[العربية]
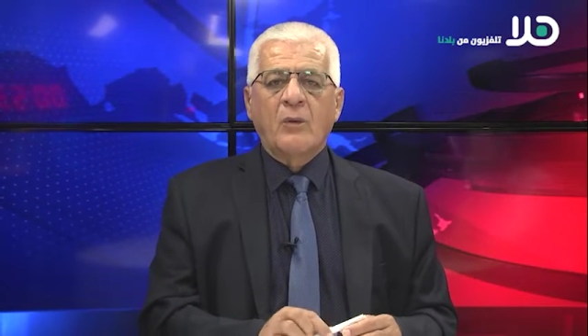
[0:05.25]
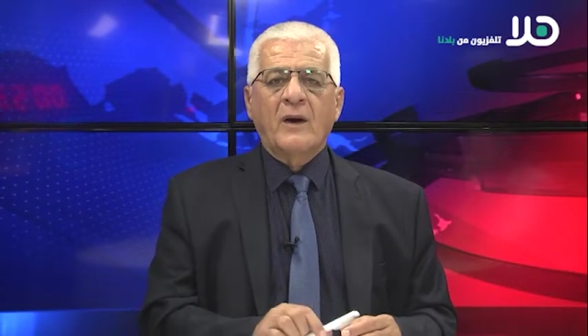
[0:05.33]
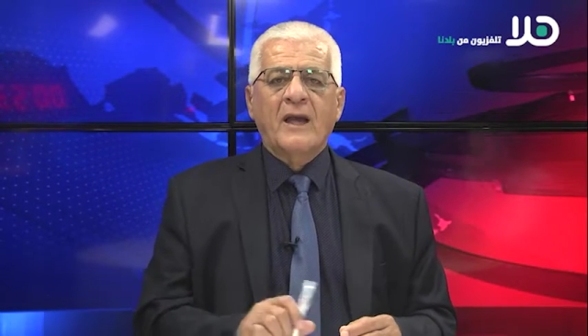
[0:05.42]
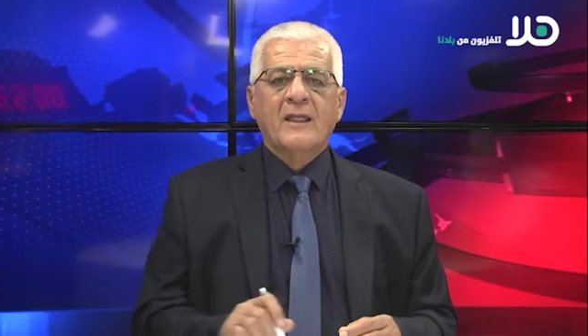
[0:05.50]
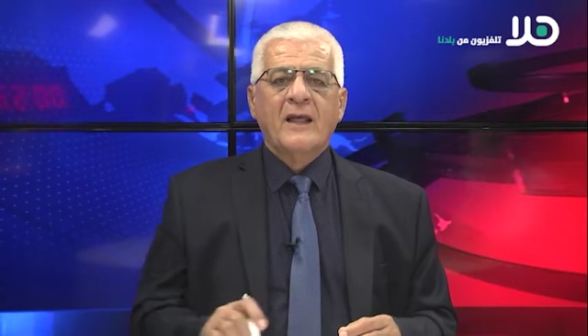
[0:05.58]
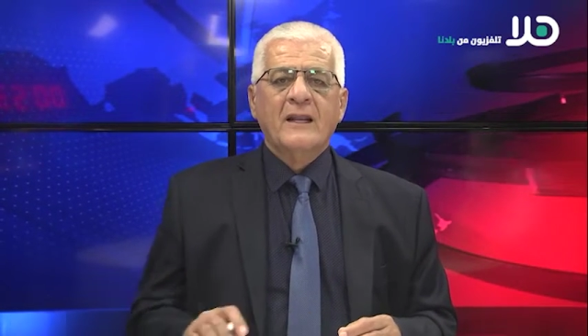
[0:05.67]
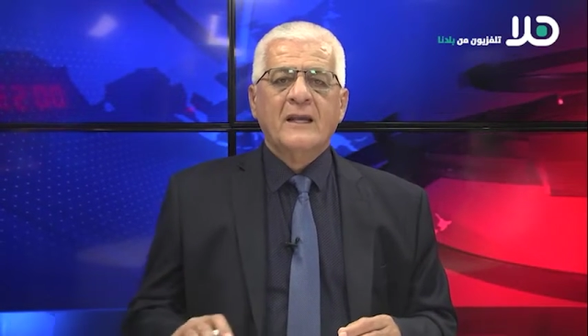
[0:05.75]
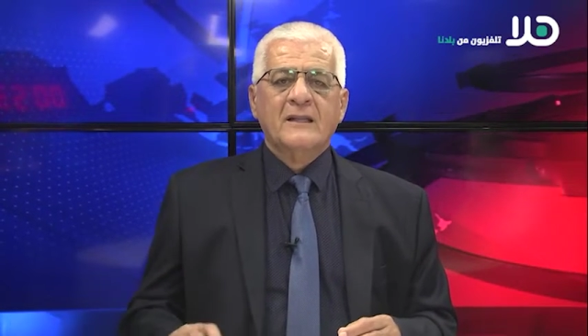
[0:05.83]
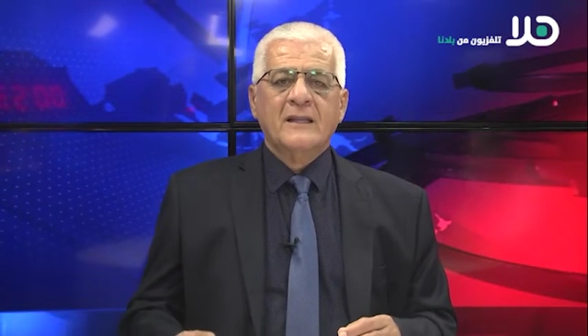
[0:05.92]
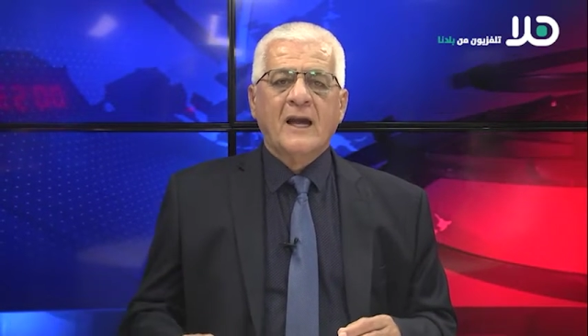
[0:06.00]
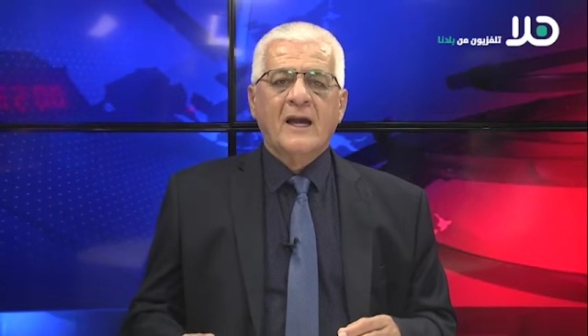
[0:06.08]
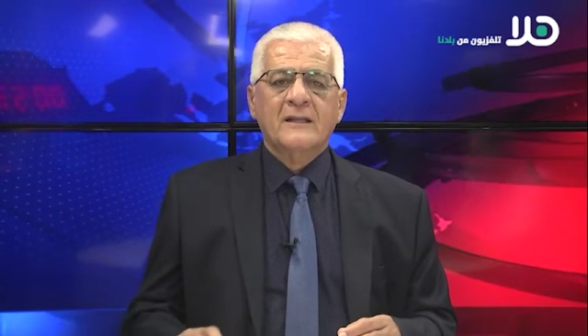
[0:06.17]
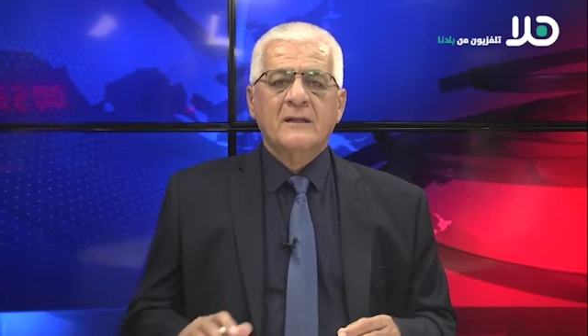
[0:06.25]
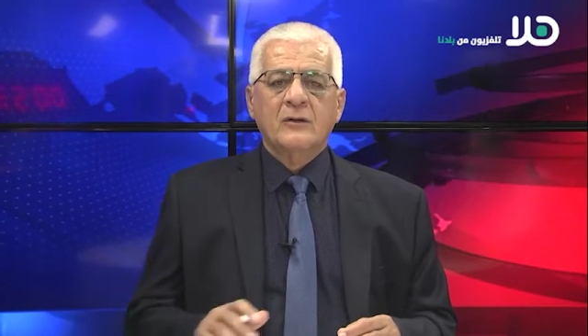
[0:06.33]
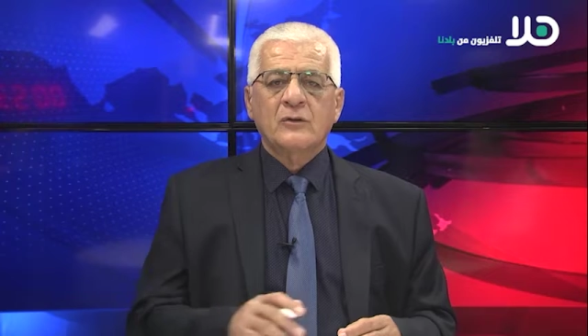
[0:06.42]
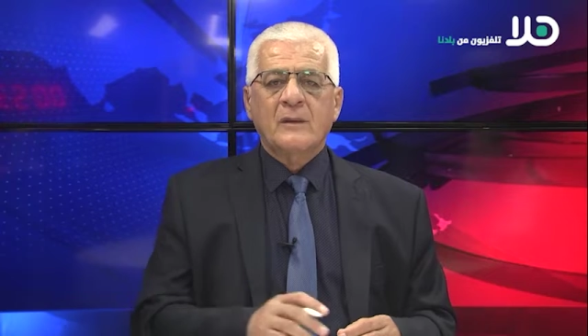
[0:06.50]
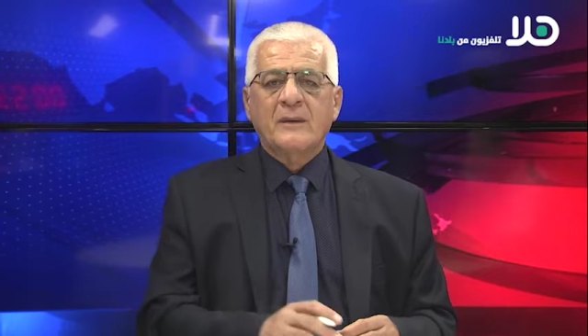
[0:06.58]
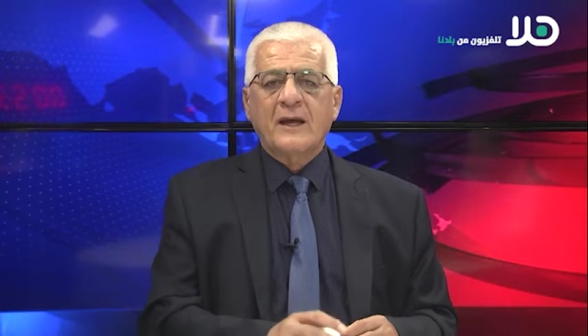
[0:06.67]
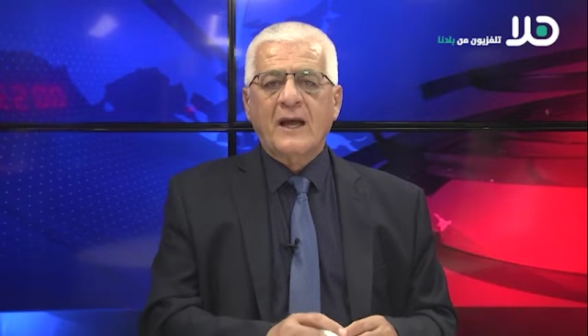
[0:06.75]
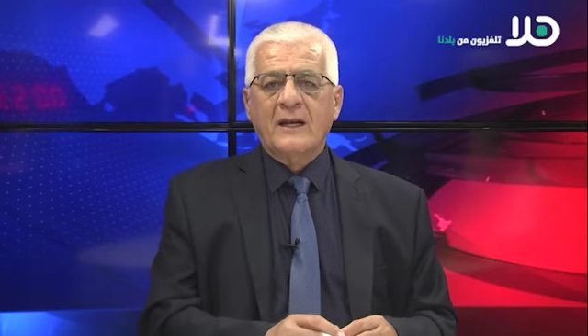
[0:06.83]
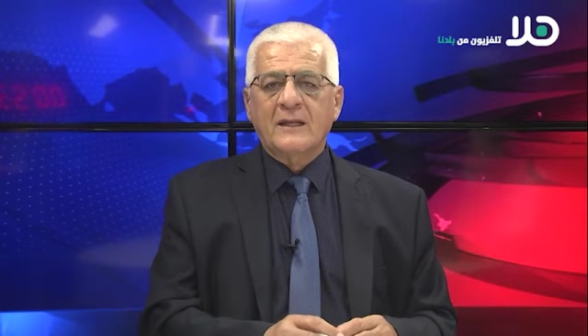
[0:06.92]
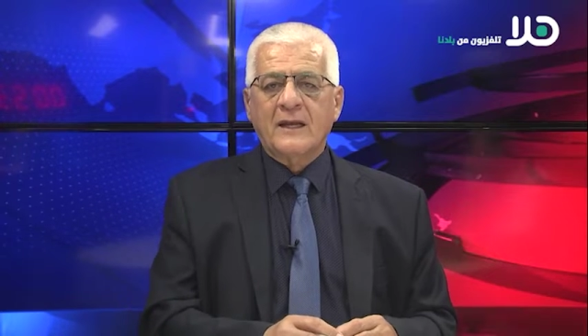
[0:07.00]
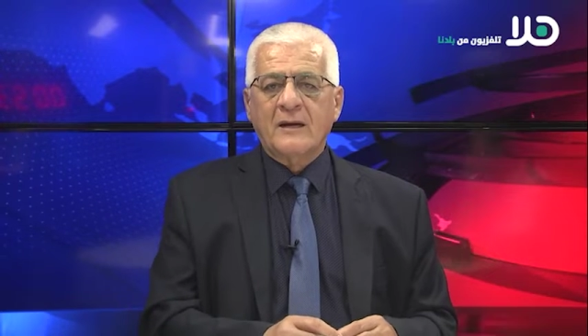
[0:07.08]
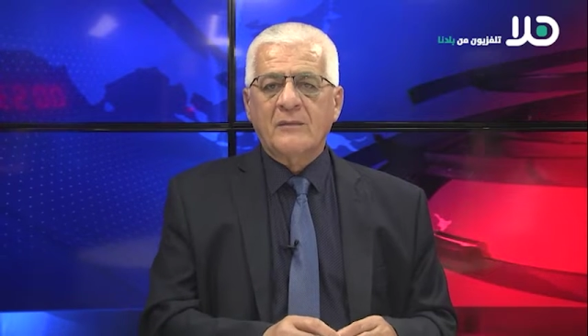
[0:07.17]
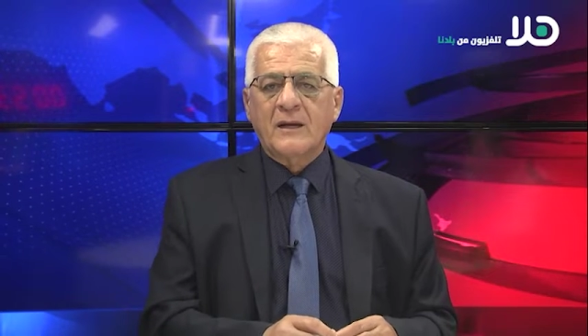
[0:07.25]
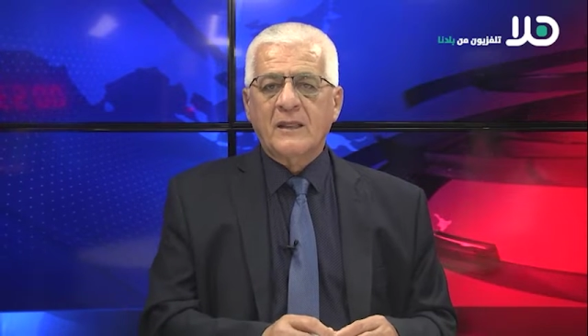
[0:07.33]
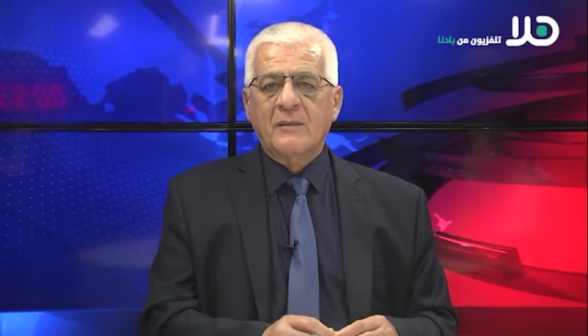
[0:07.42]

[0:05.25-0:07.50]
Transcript: وكذلك اتحاد الأدباء الكرمل